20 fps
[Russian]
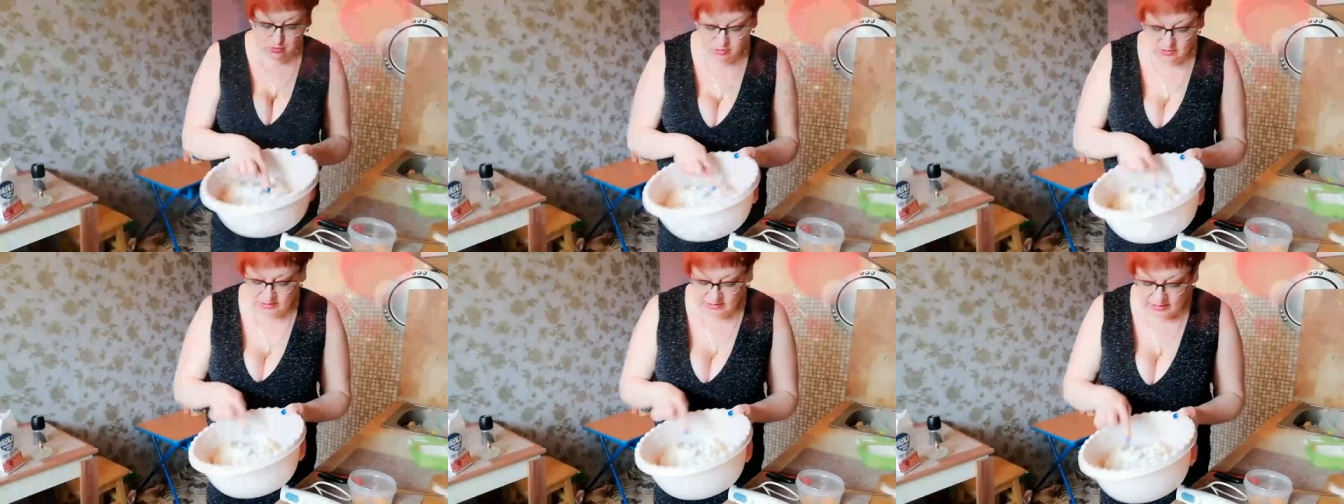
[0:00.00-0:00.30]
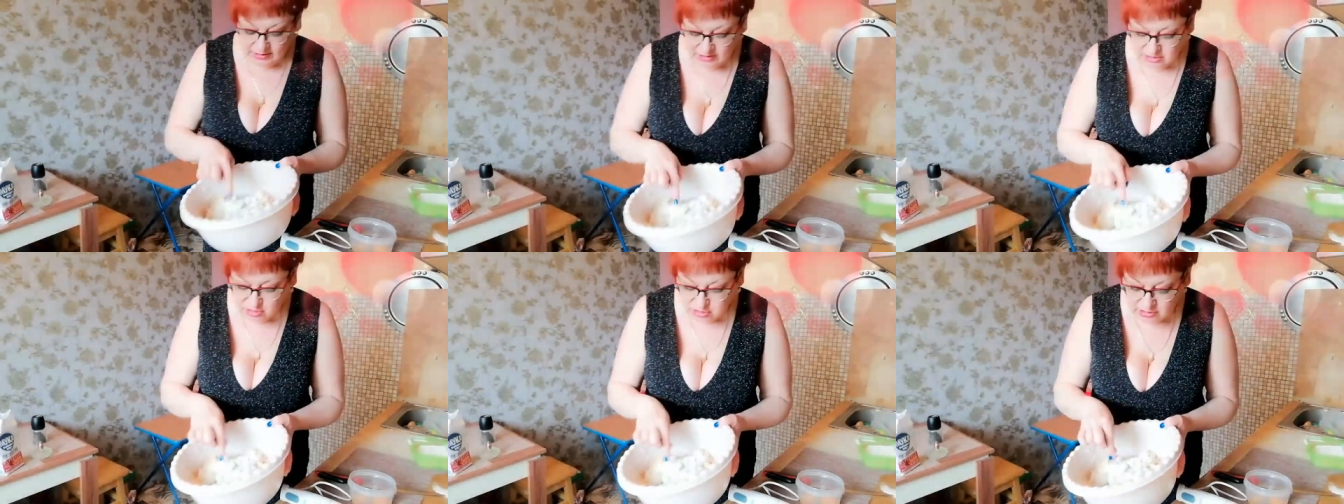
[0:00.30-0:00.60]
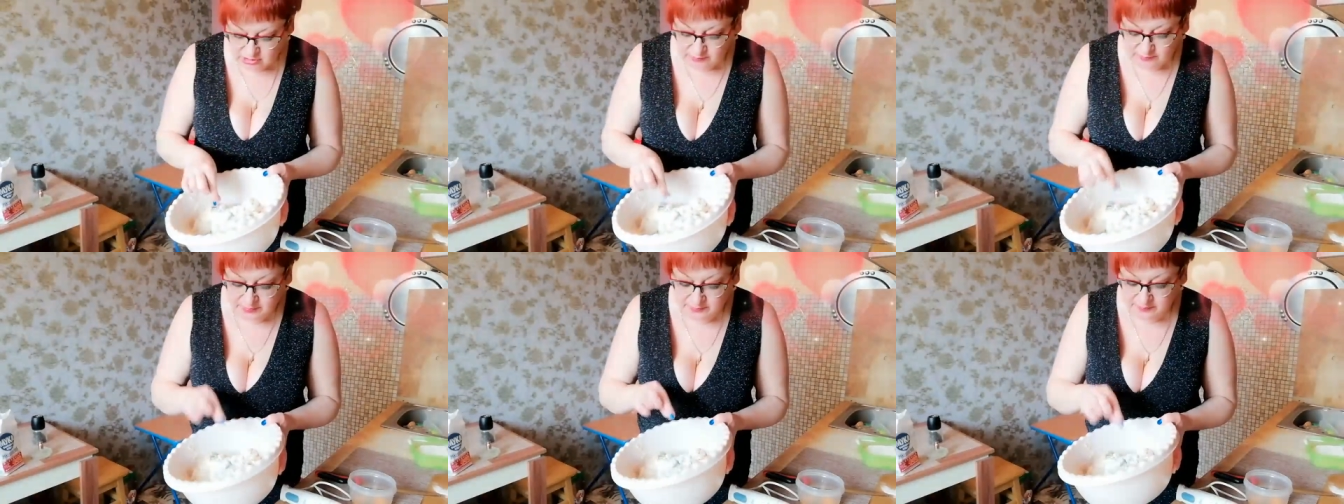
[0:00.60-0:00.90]
туда
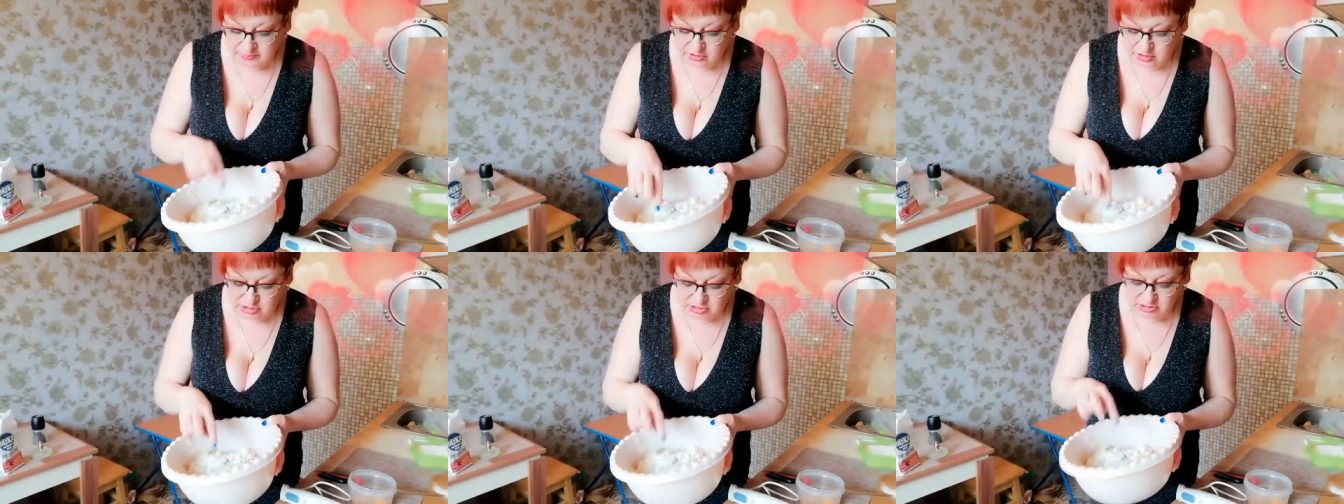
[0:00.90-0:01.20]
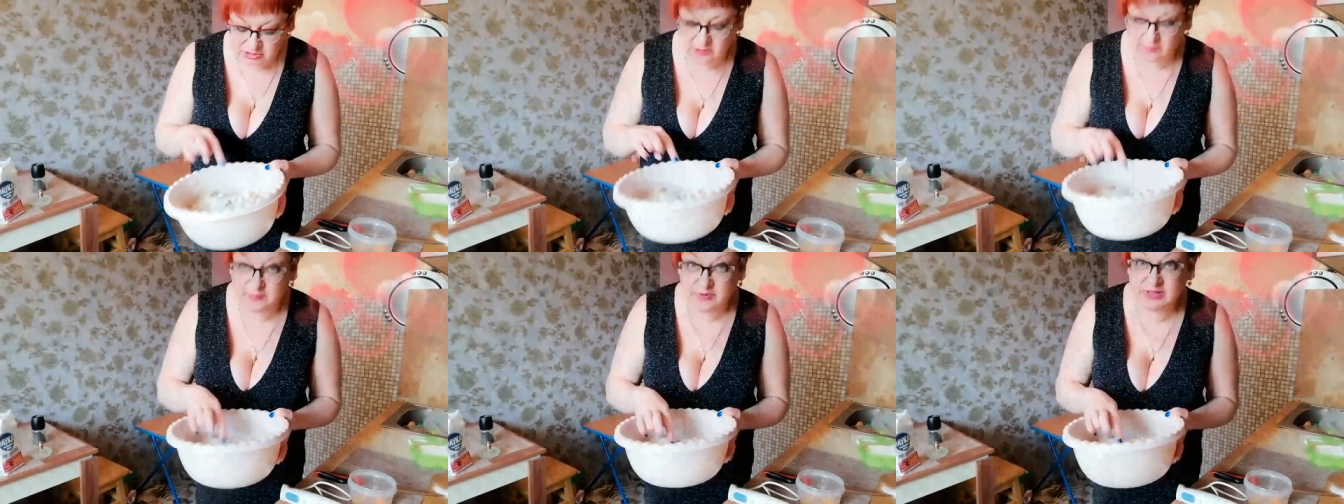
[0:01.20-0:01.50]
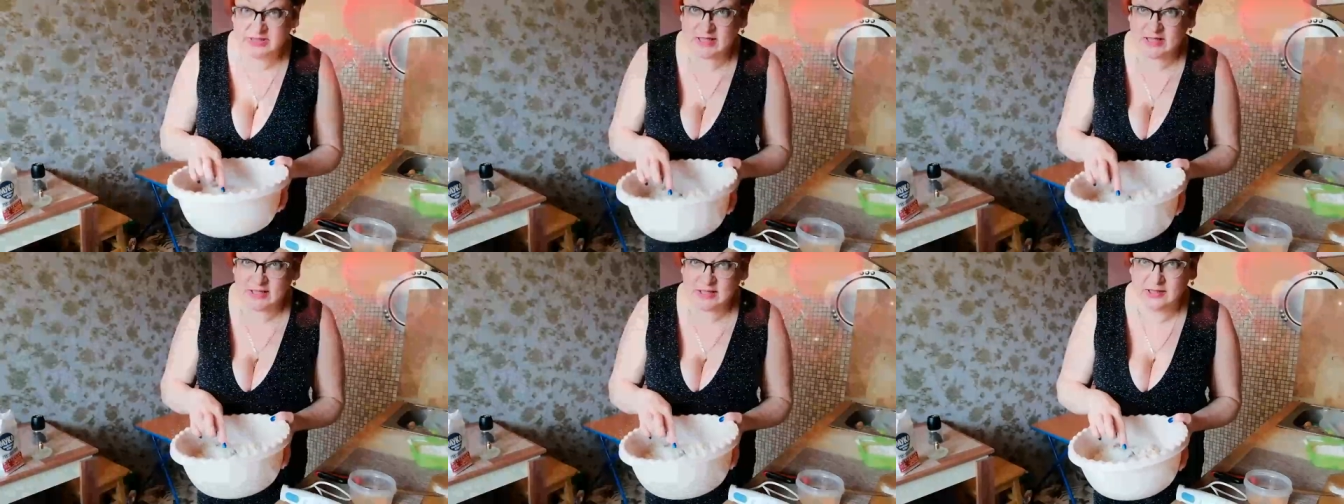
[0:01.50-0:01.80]
яичко, поперчила,
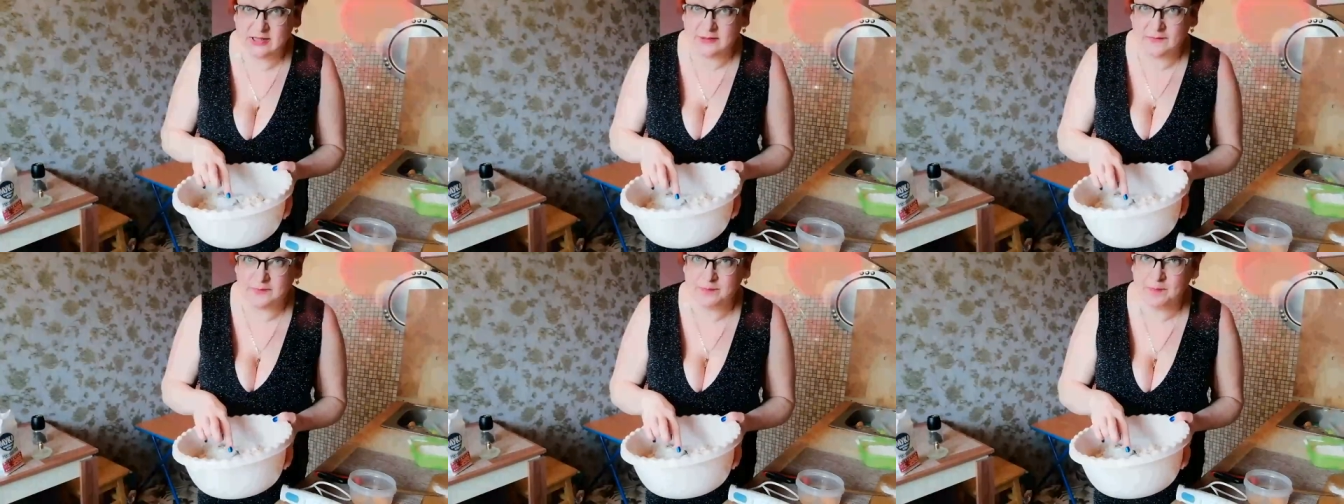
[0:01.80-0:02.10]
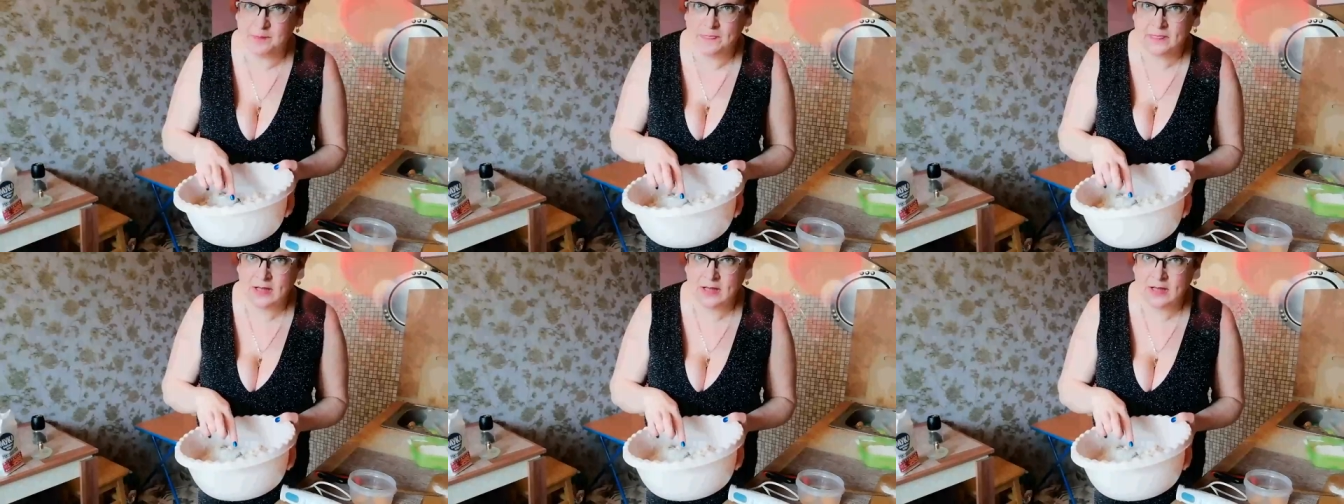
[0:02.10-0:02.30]
посолила.